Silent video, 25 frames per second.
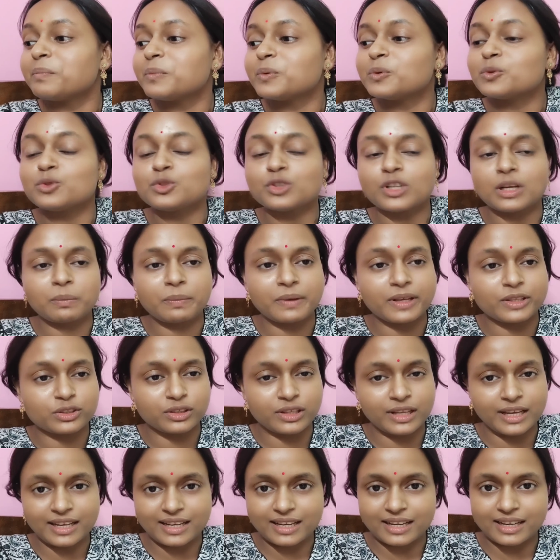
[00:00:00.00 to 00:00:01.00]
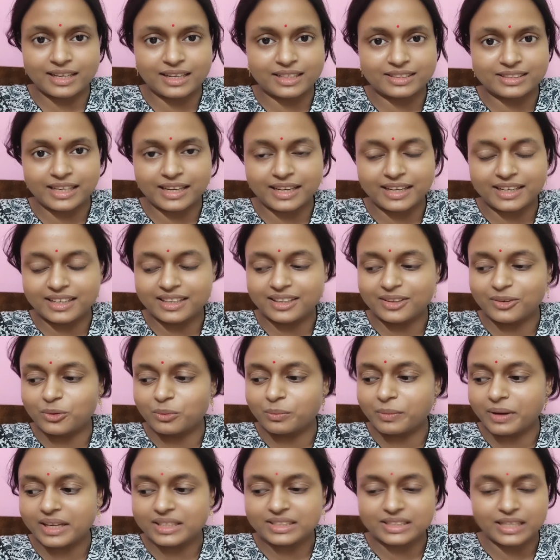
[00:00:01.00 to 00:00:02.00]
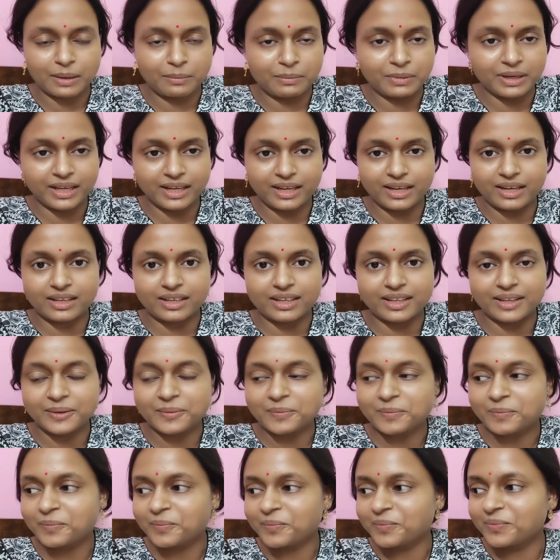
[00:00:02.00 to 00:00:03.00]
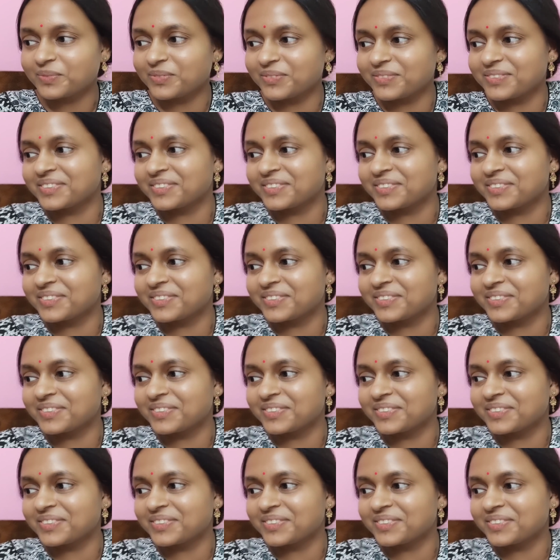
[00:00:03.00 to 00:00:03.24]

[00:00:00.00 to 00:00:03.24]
এ উজ্জ্বল পেছনে এক কাটা জায়গা নিয়ে ঘুমায় সামনে এক কাটা এক কাটা